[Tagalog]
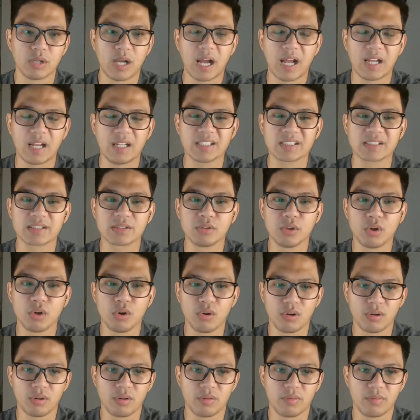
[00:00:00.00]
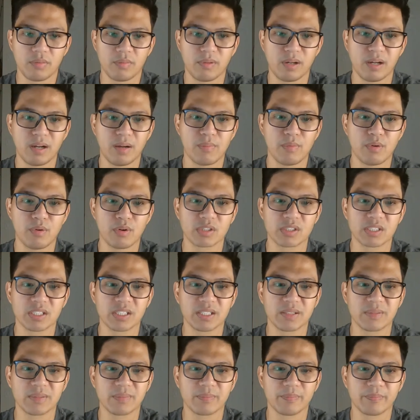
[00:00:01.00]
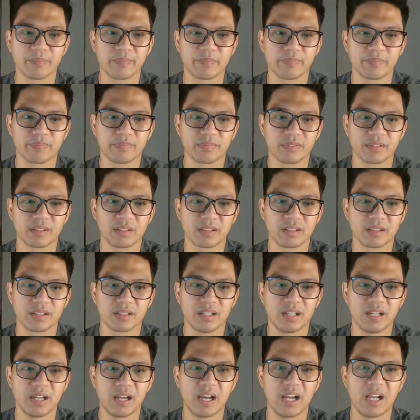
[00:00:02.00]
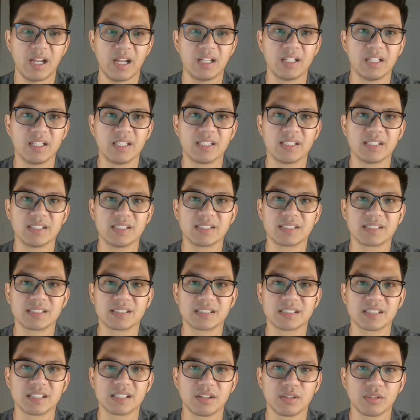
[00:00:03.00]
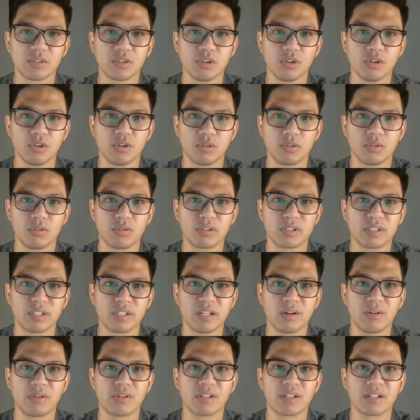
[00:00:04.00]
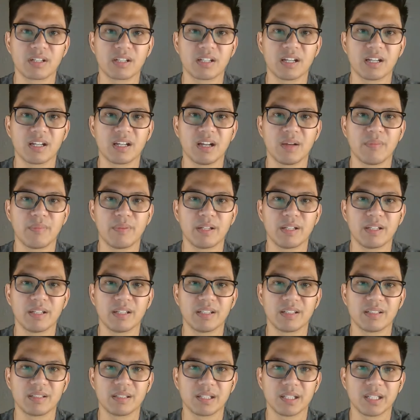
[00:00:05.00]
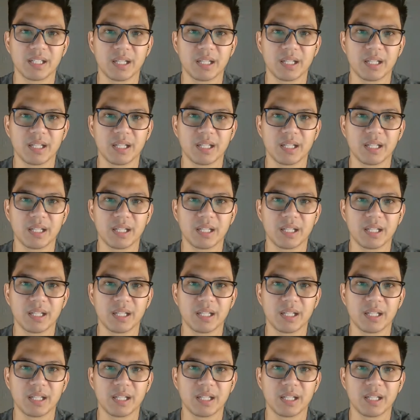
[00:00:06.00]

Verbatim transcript: Alice Go, mga bossing. Alice Go, kung hindi ako nagkakamali.